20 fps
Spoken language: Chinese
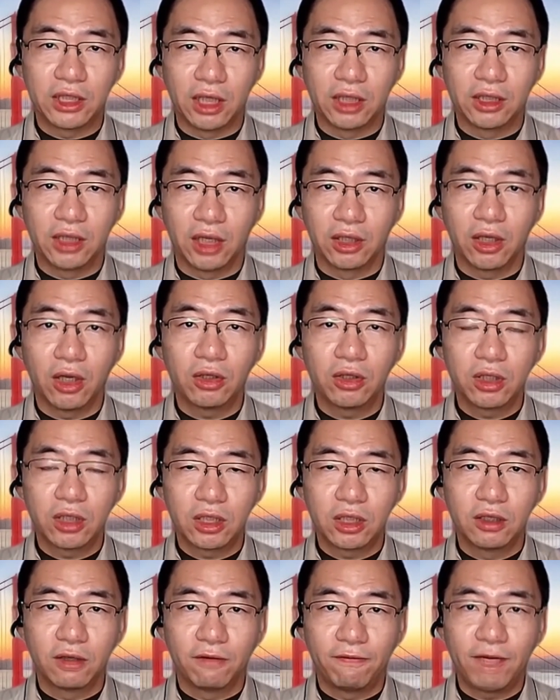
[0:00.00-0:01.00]
想想到这
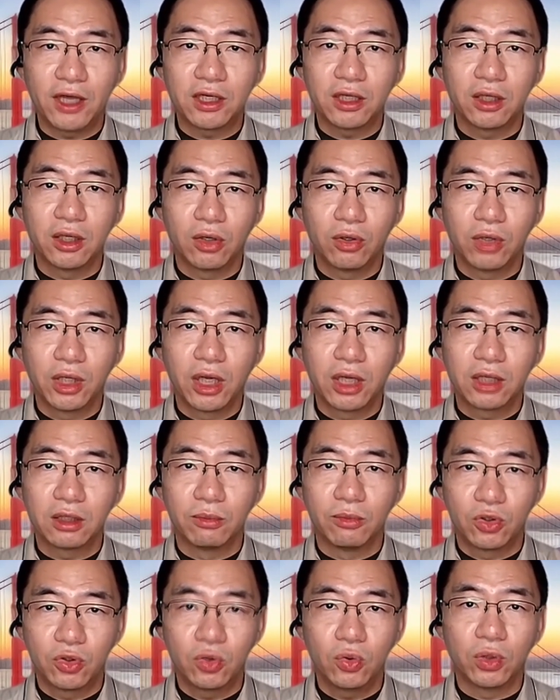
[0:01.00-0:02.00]
个事情发生了以后应该
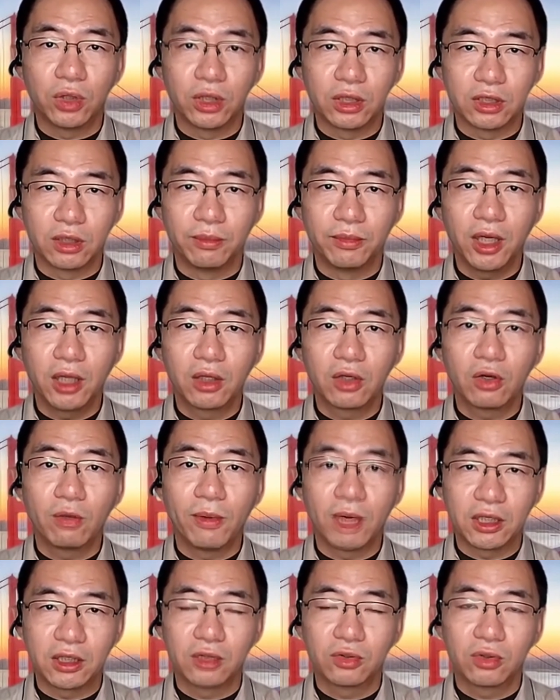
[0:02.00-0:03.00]
怎么处理，怎么样能够
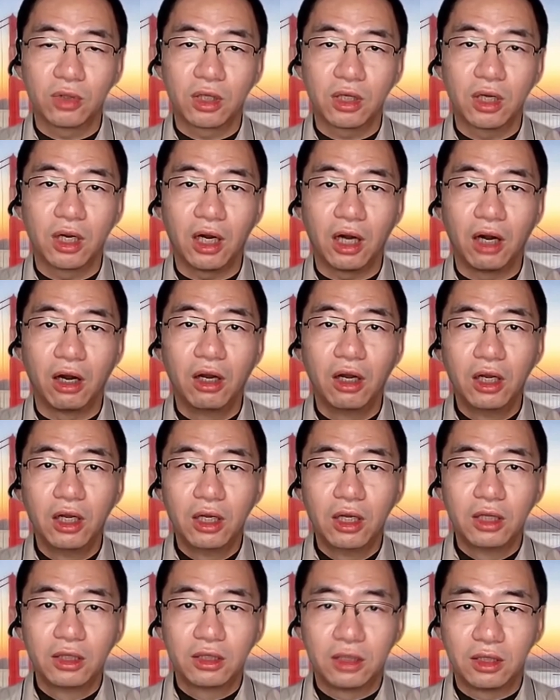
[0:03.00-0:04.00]
把事情做得更好。
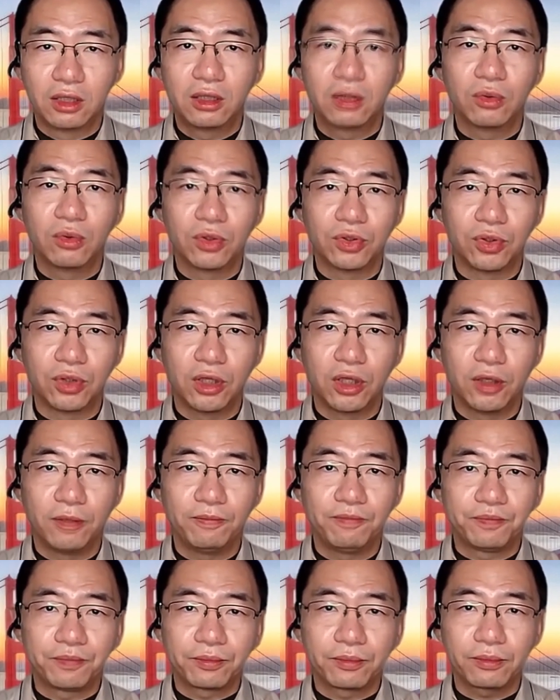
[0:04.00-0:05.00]
其次，我觉
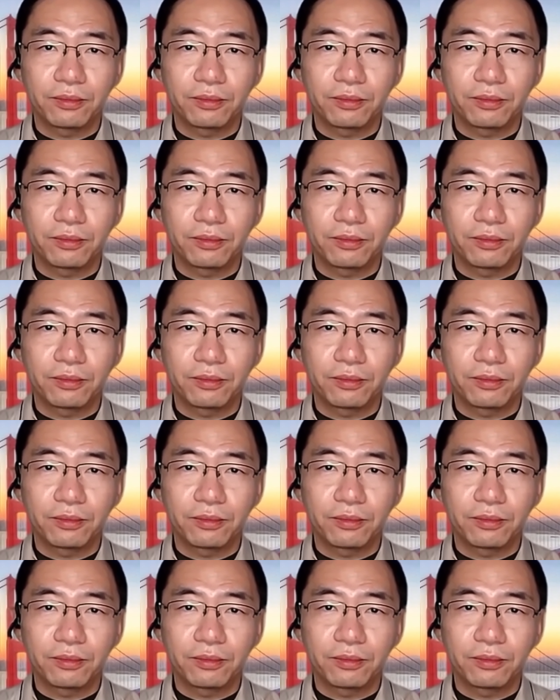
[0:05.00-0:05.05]
得，